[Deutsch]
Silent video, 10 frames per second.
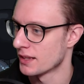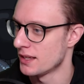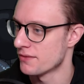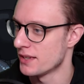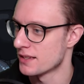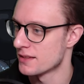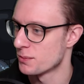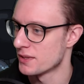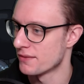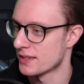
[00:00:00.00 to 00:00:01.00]
Hier ist wenigstens
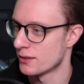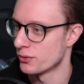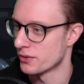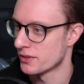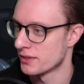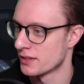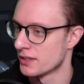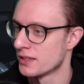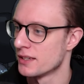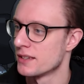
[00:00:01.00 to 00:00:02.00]
ein bisschen was los.
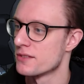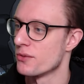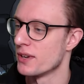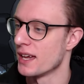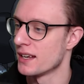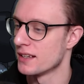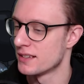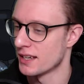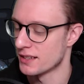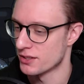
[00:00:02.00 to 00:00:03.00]
So
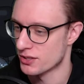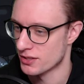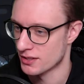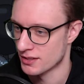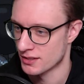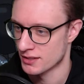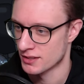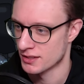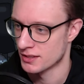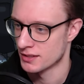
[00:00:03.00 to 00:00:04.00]
gegnertechnisch.
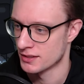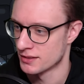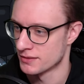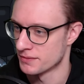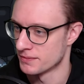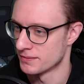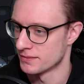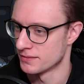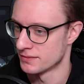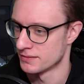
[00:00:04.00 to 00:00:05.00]

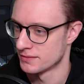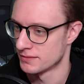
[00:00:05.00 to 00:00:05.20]
Hm.